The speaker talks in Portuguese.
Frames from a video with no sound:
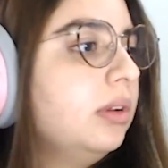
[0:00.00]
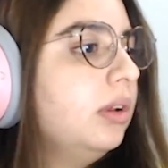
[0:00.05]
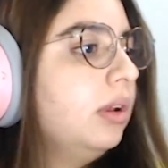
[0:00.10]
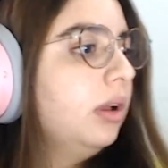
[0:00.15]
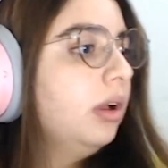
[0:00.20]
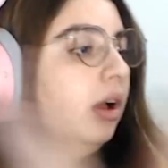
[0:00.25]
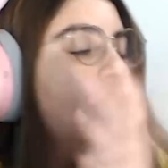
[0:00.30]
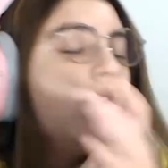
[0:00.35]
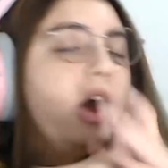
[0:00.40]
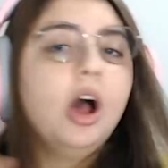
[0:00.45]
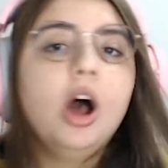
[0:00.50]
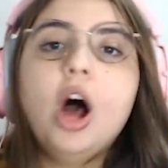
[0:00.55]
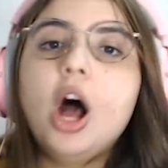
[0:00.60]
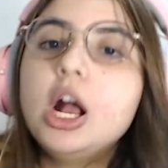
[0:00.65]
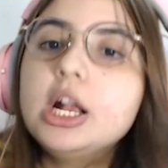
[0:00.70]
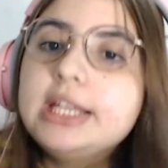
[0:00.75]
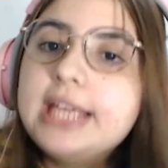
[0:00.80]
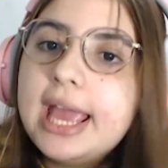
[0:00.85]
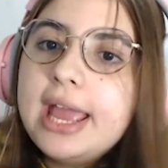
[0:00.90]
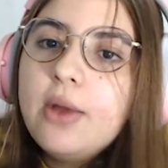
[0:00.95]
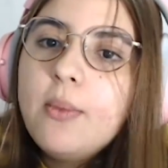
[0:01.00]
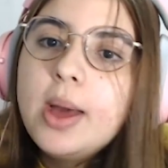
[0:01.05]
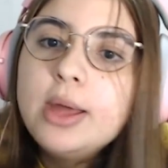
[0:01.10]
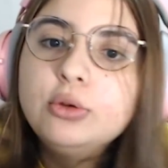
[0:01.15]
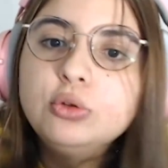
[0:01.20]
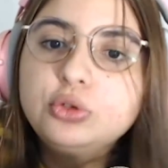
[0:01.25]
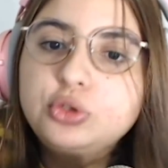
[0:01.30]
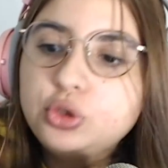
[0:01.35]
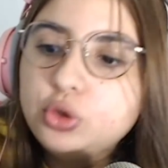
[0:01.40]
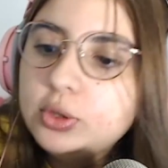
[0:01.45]
ok, o um
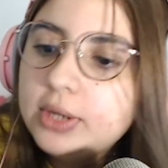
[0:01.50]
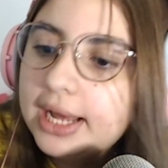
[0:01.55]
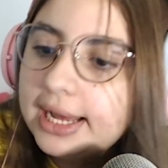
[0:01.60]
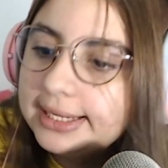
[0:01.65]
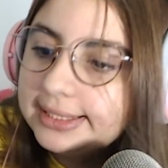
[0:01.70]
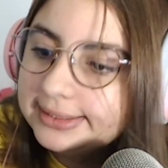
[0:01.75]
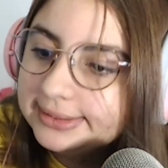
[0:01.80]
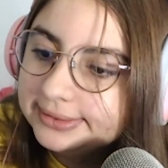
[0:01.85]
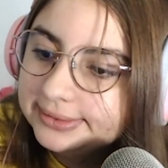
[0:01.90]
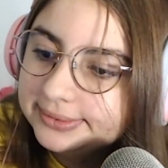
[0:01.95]
anúncio do nada.